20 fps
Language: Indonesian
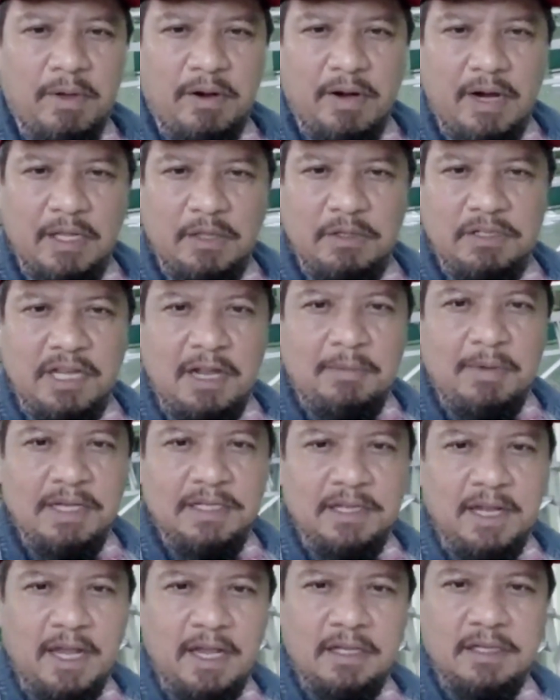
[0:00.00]
wabarakatuh
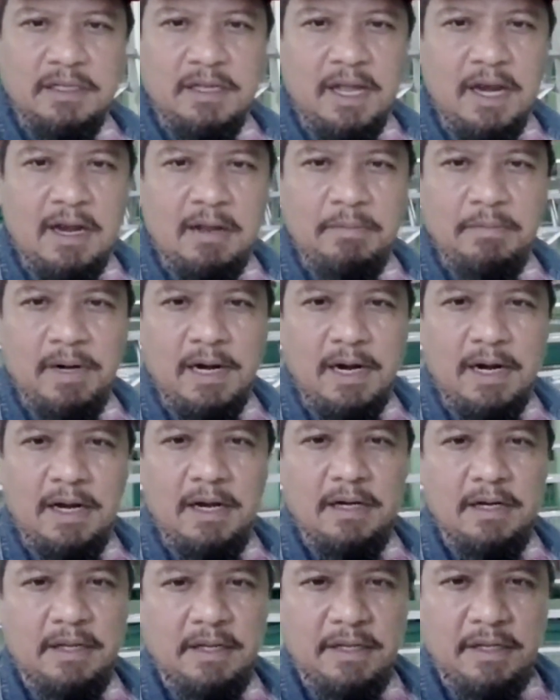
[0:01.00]
Sahabat saya sekarang
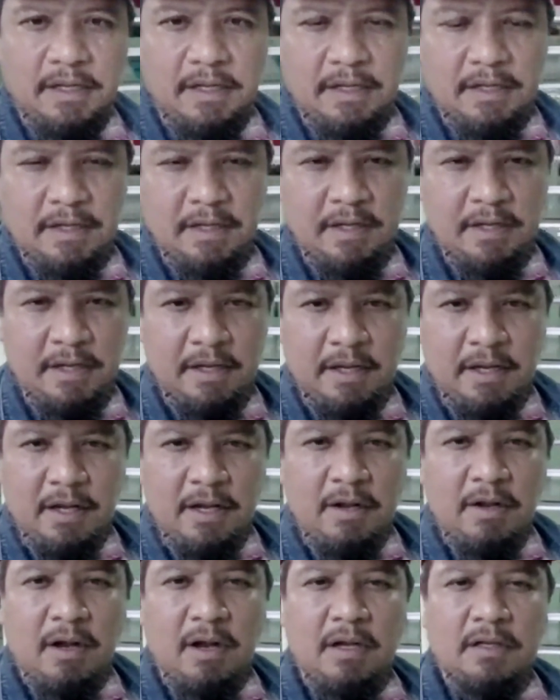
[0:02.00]
berada di
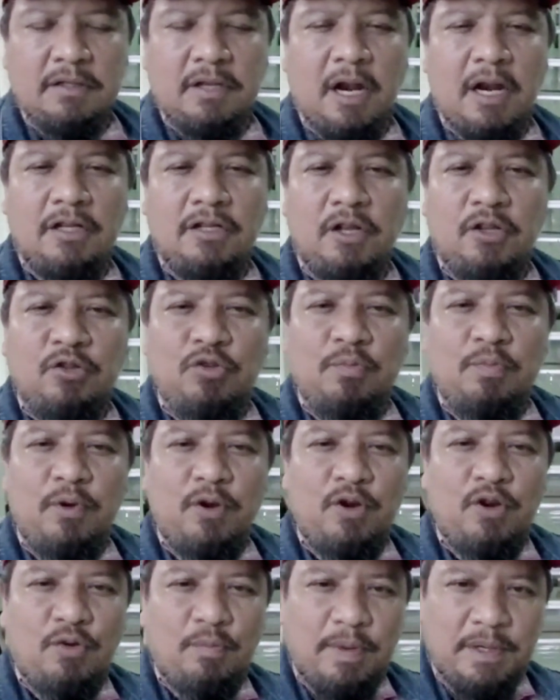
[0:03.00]
salah satu
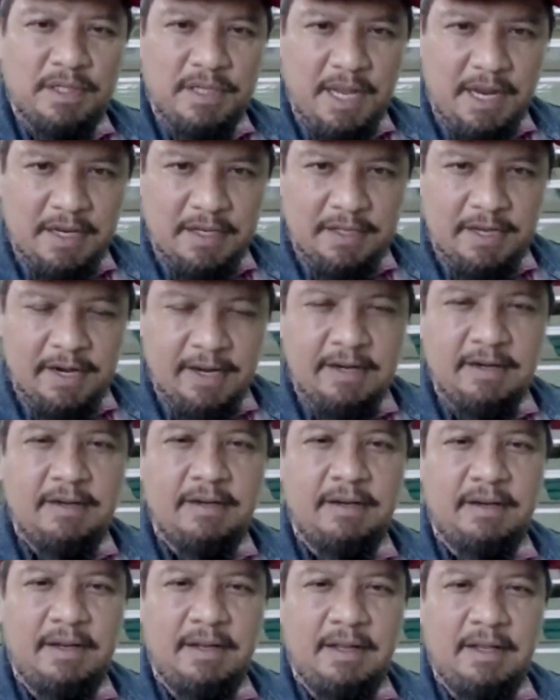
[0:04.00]
pondok
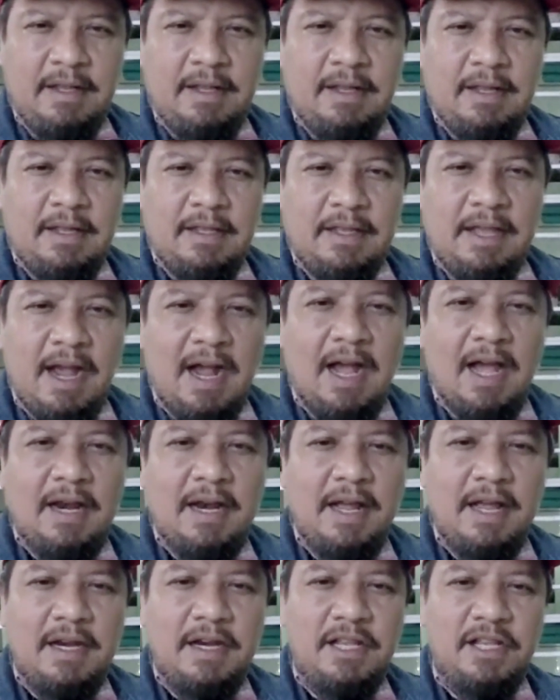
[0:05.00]
pesantren yang
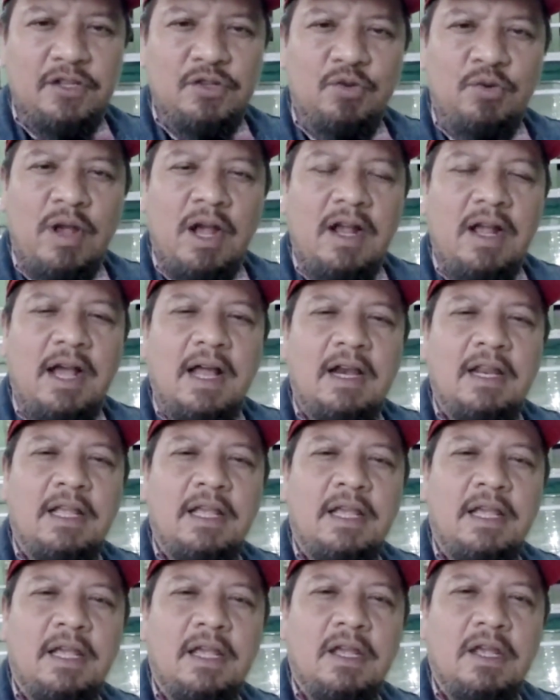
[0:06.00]
ada di
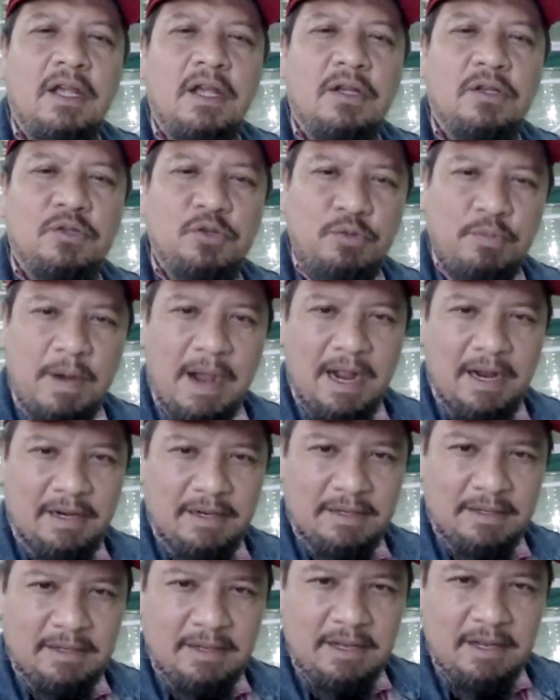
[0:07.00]
Sukagali, Subang
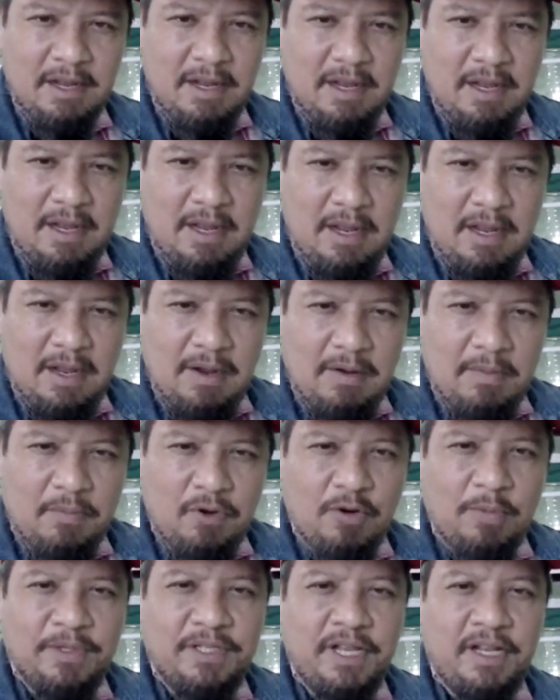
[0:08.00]

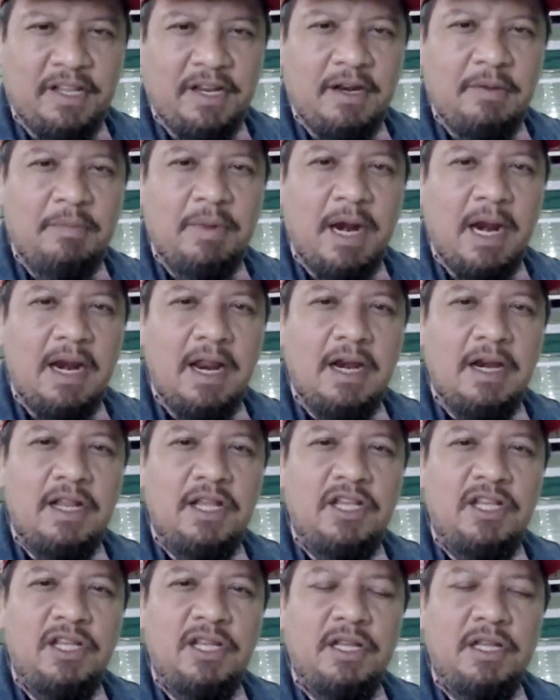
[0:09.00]
Pondok pesantren ini berada
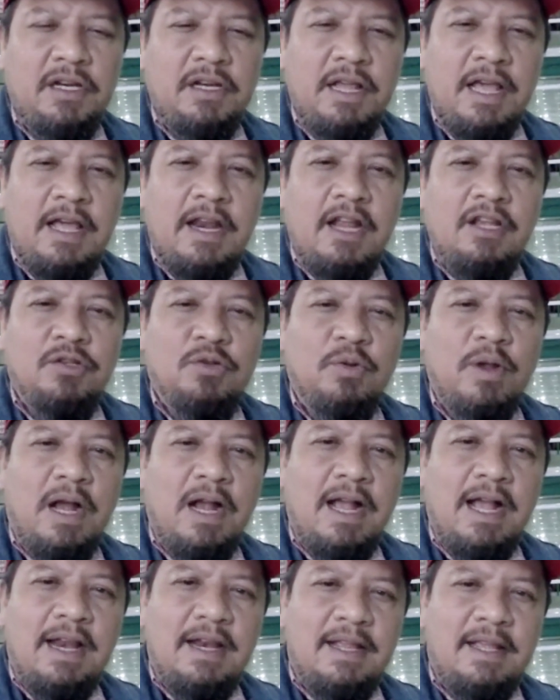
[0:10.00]
di daerah
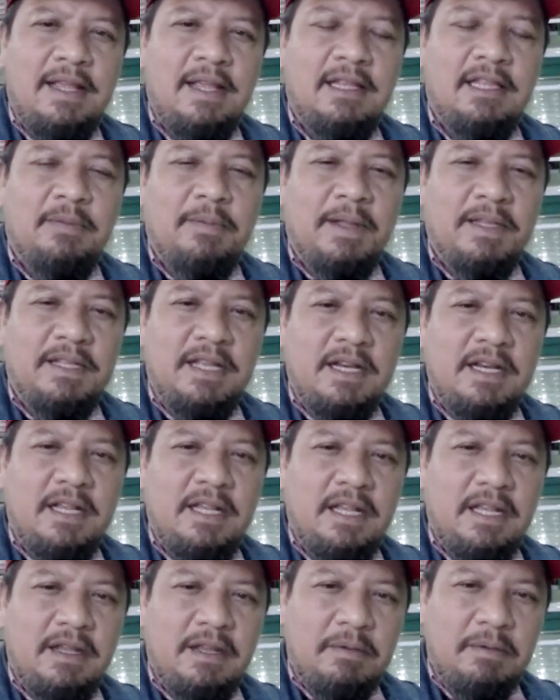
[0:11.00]
Sukagali, tepatnya
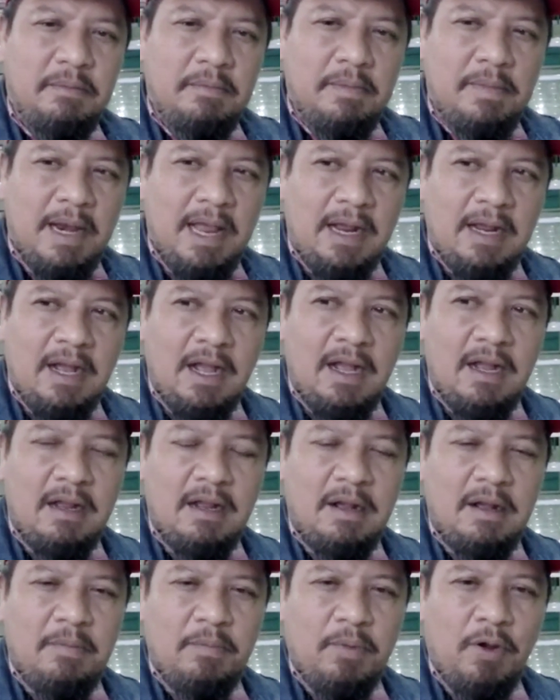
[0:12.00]
di
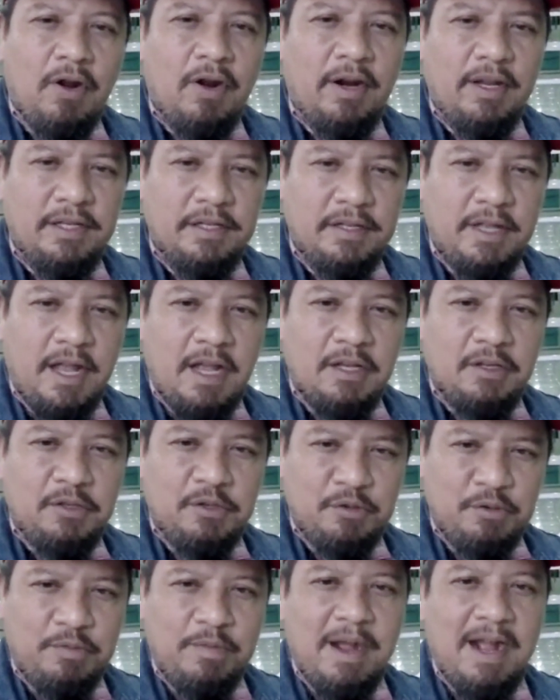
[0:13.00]
belakang Polresta
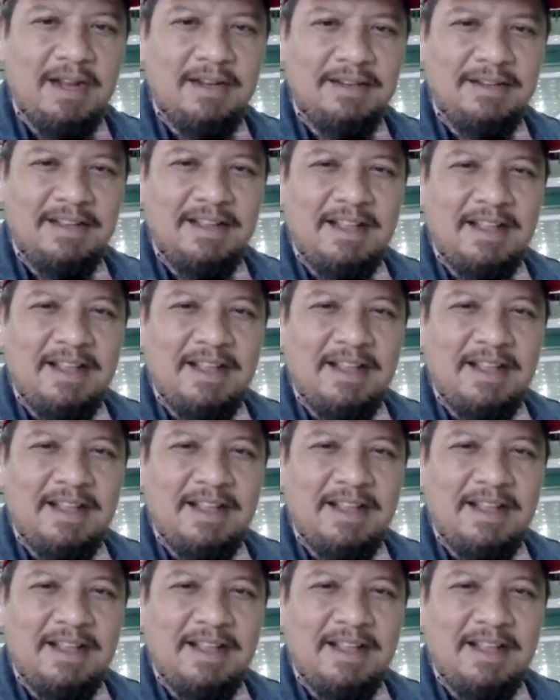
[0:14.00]
Subang